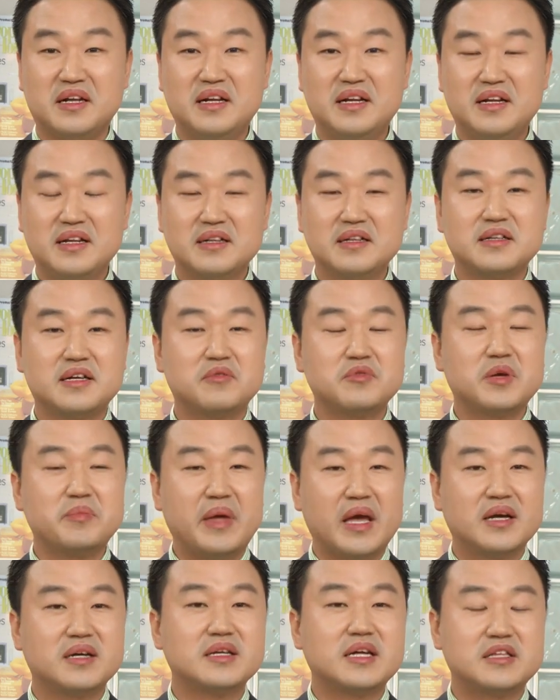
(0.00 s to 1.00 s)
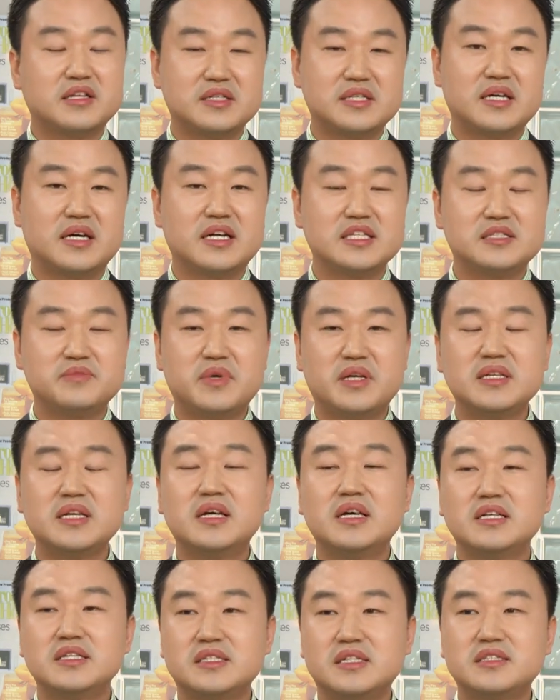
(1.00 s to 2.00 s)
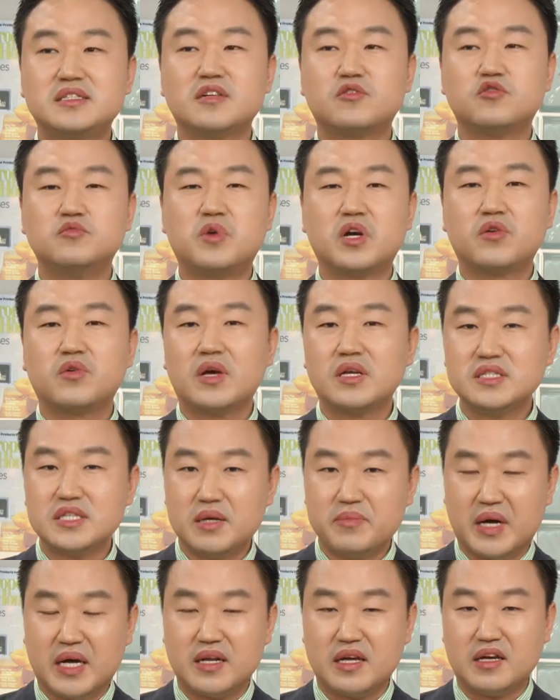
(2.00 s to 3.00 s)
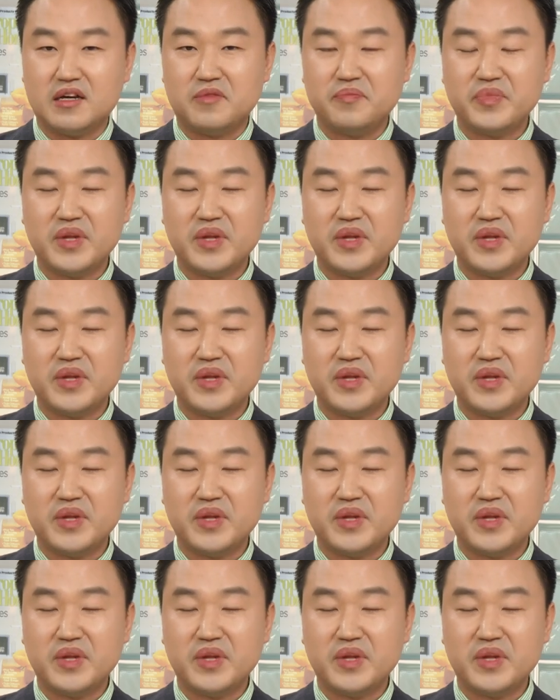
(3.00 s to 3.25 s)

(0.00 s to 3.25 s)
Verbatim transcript: 네. 그러니까 우리가 매끈하다 생각하지만 실제 구멍이 굉장히 많아요.